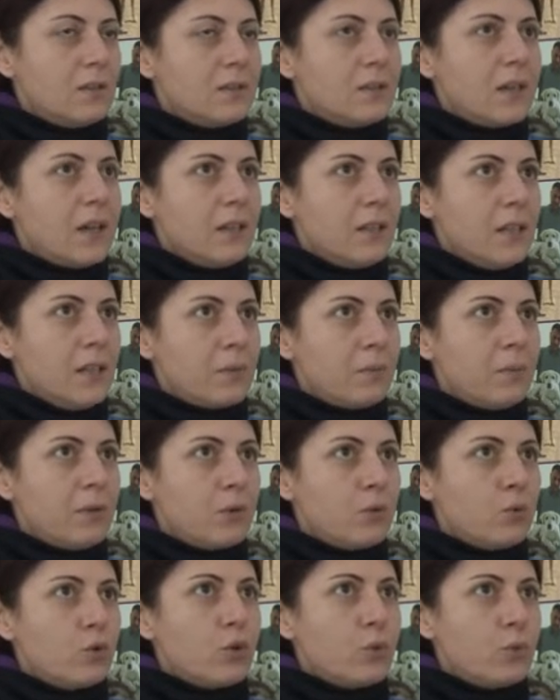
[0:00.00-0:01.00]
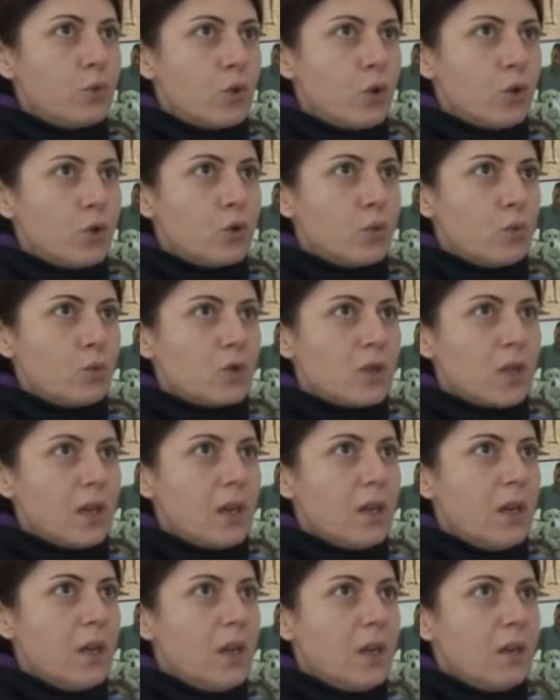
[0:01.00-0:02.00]
tanelik bir grup
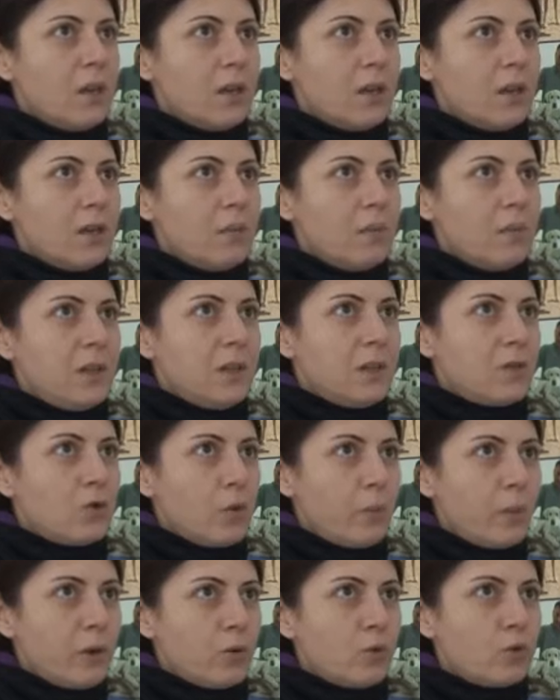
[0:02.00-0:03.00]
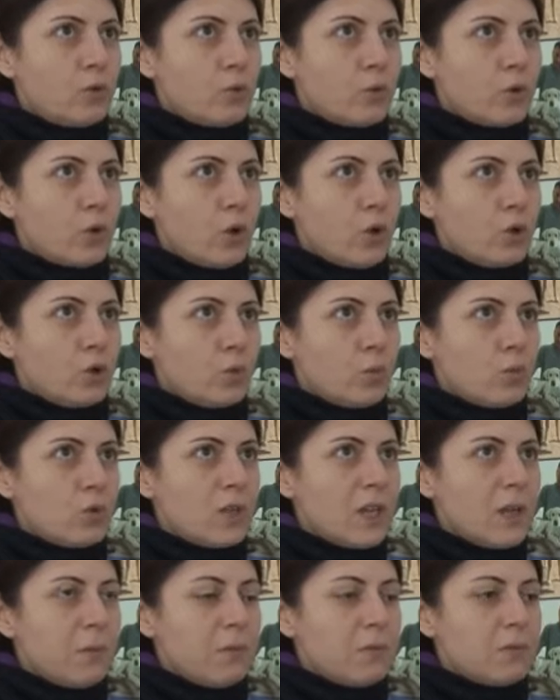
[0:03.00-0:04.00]
gördüğümüzde, bir köpek grubu
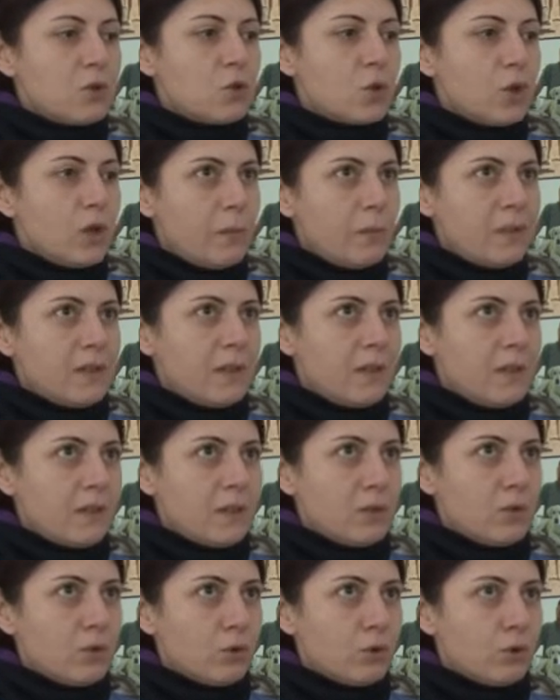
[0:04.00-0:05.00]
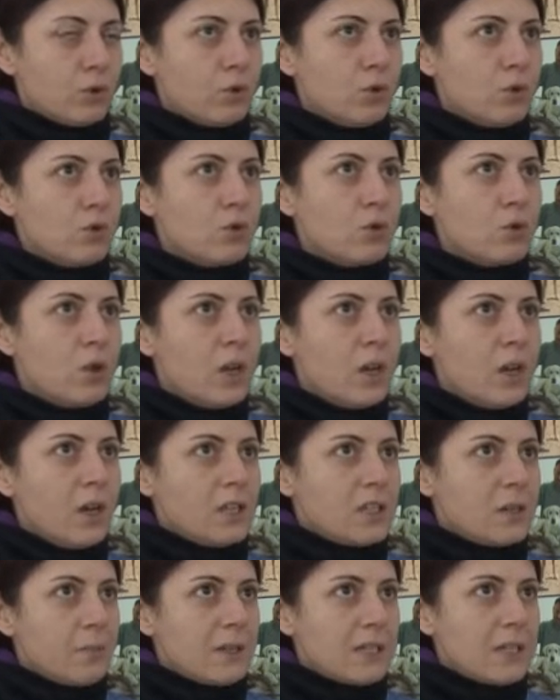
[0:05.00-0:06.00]
gördüğümüzde hepimiz şöyle bir tedirgin oluyoruz.
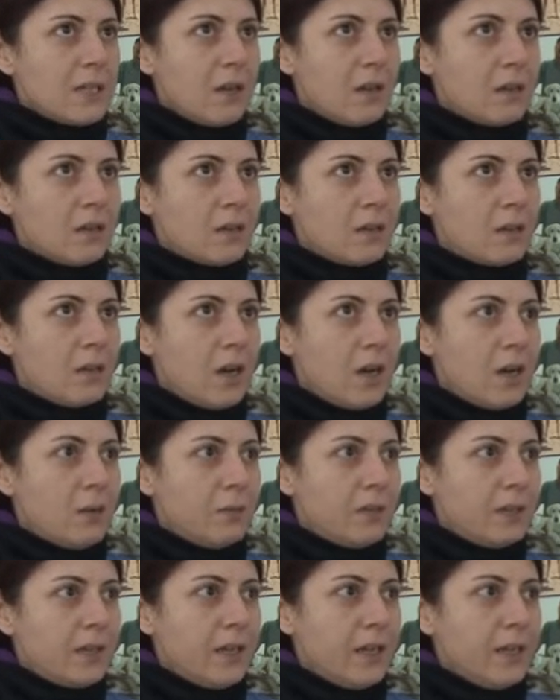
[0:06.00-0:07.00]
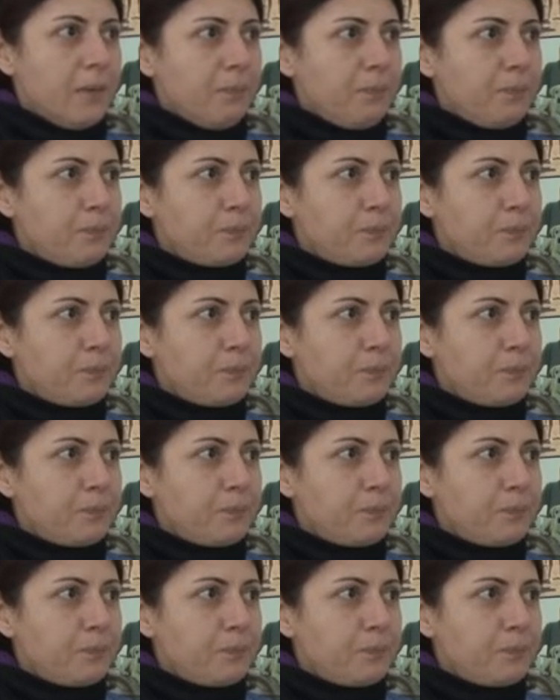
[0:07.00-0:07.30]
Acaba saldırırlar mı diye.